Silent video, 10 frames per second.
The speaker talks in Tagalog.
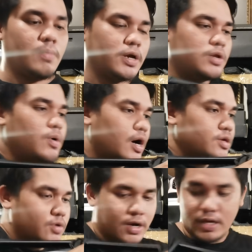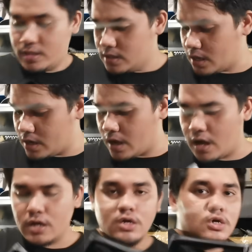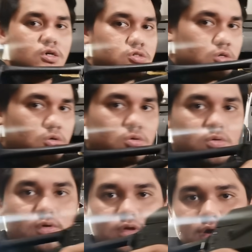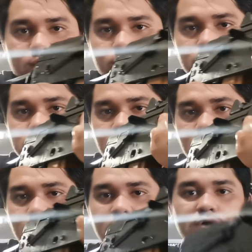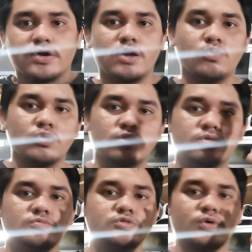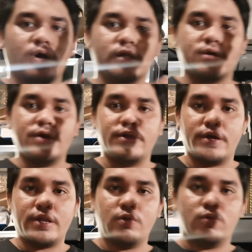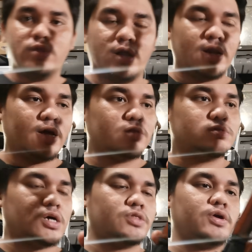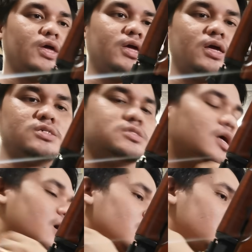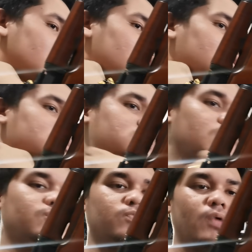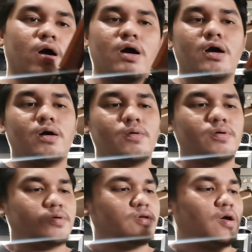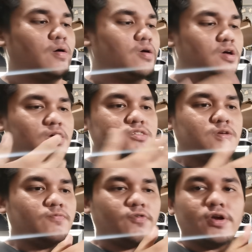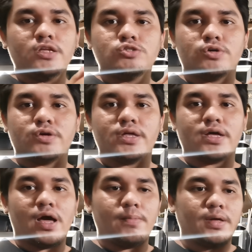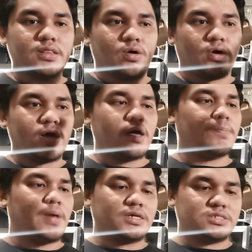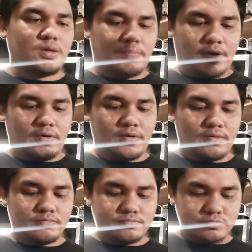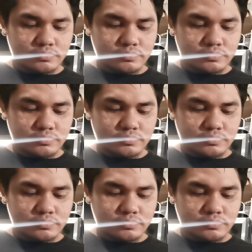pag hinawakan nyo, ang ganda talaga So, yun nga, full steel, real wood. So, yung handguard niya, real wood, unlike dun sa other AKs na cheap, uh, yun nga, cheap furniture yung ginagamit o kaya plastic pa yung